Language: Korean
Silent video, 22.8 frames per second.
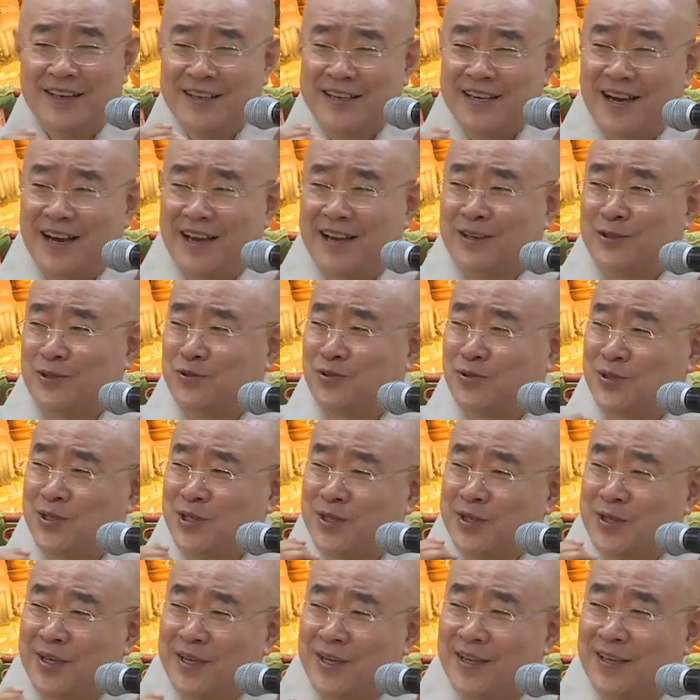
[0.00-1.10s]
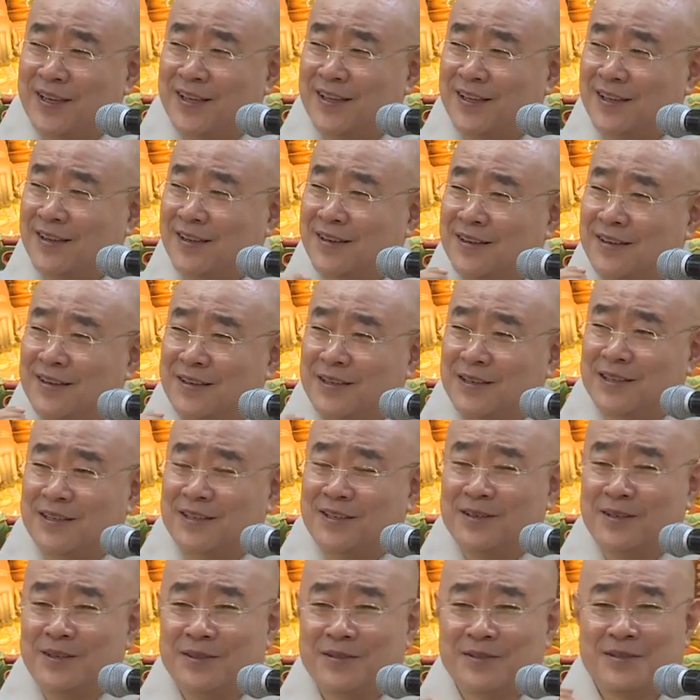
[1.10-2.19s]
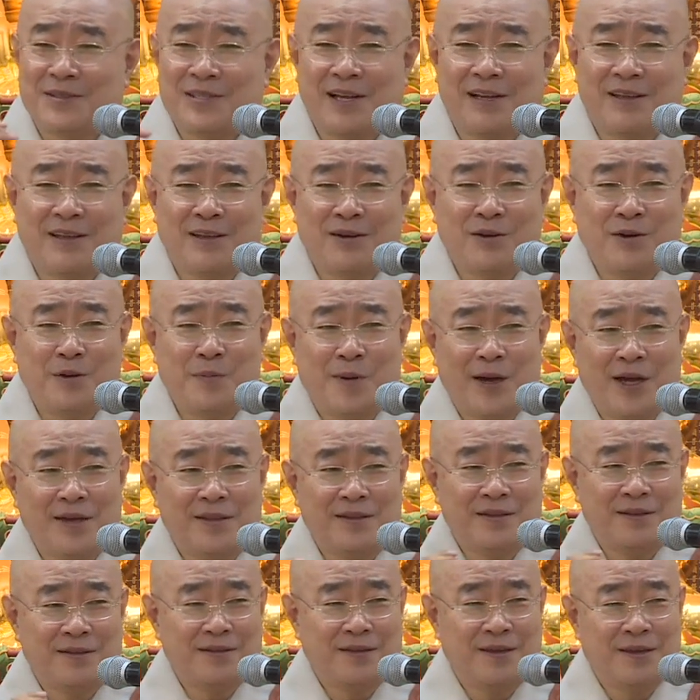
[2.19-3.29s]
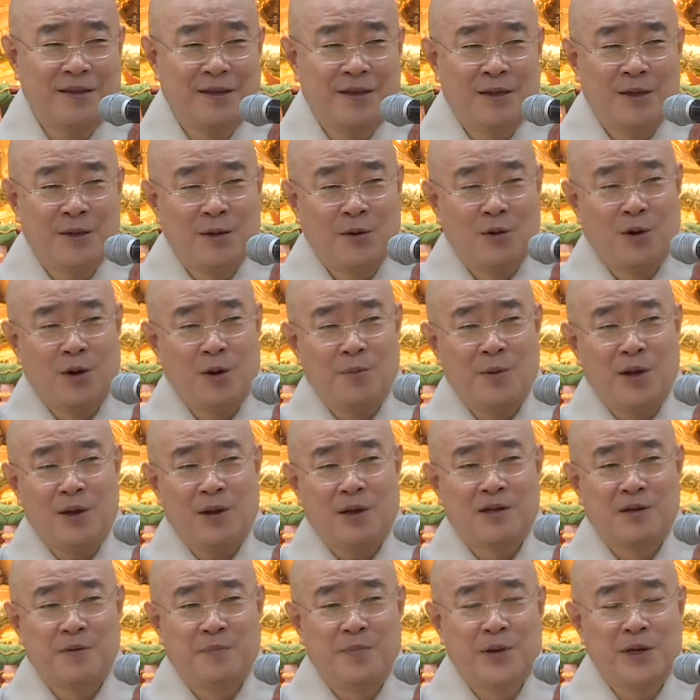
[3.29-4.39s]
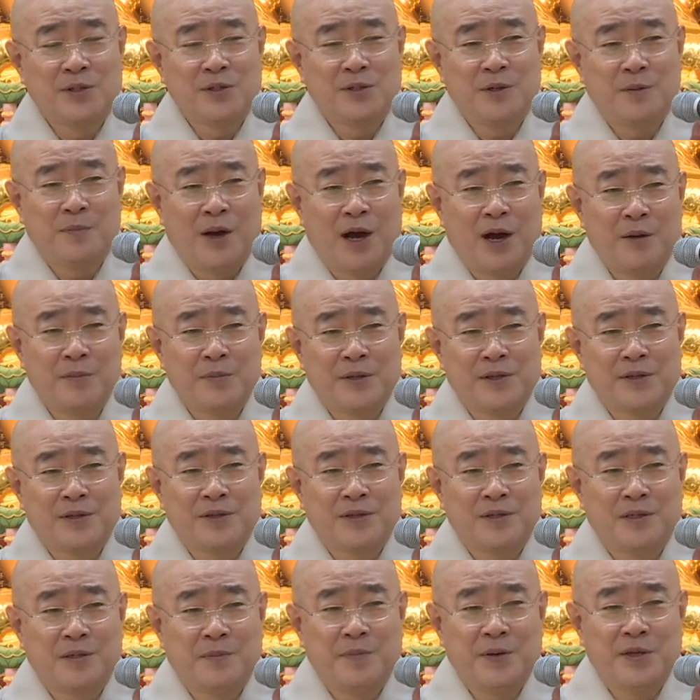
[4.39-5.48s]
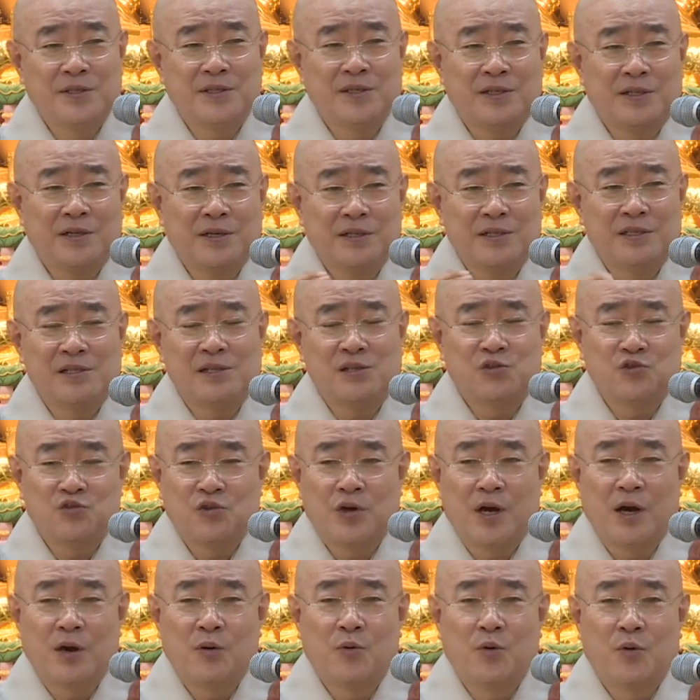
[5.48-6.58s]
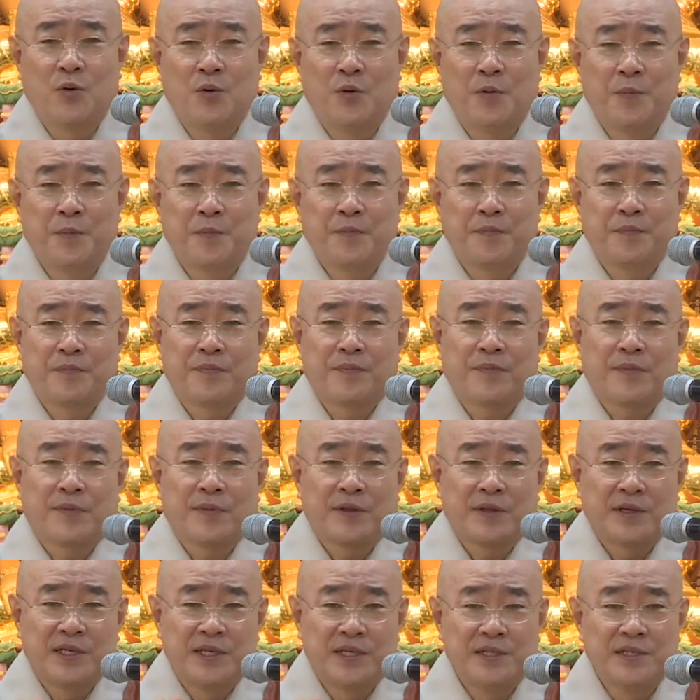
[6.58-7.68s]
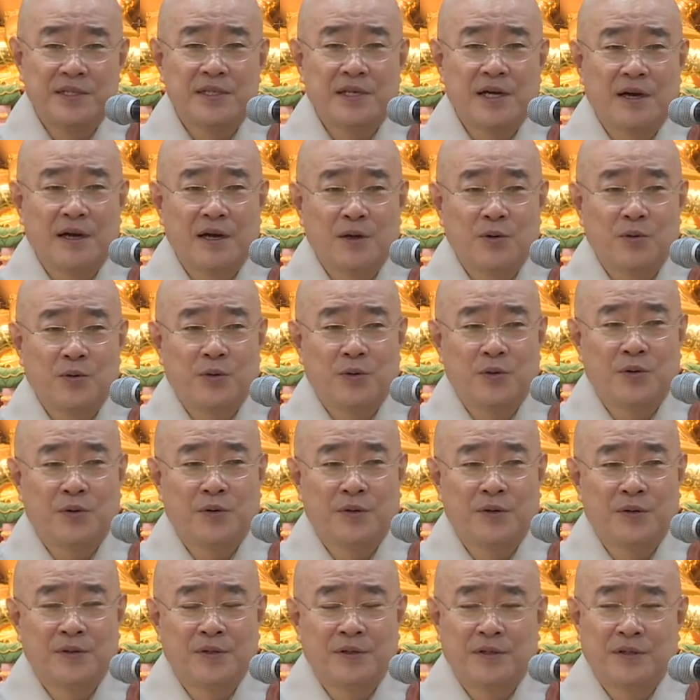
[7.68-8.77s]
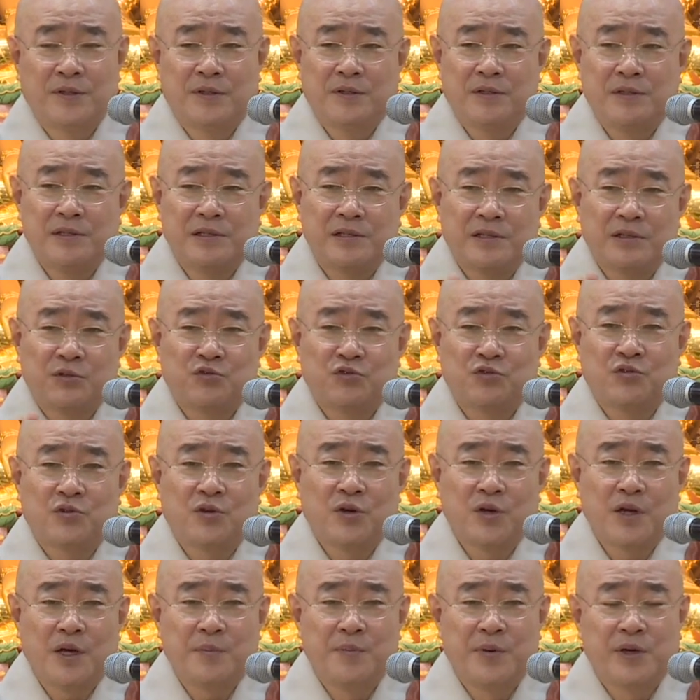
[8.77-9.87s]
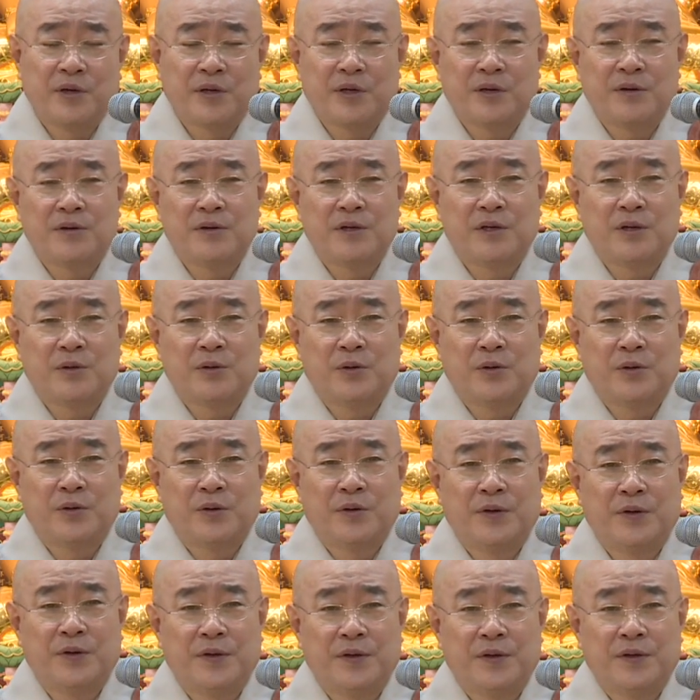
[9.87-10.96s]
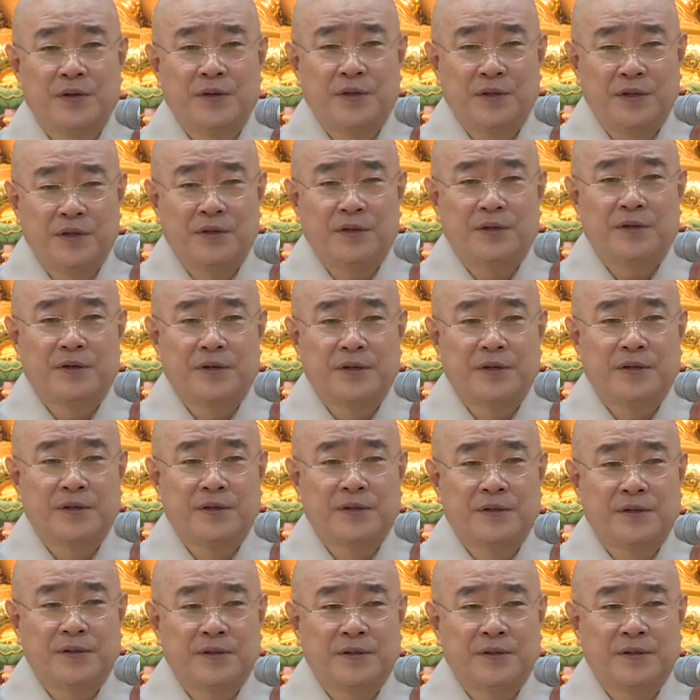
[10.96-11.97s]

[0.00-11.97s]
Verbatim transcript: 야, 이거 죽기 전에 어? 이거 잘 되는 걸 봐야 되는데. 얼마나 급해져요, 마음이. 급해지니까 실수하고 긴장하고 일찍 죽거나 병에 걸리고 이러는 거예요.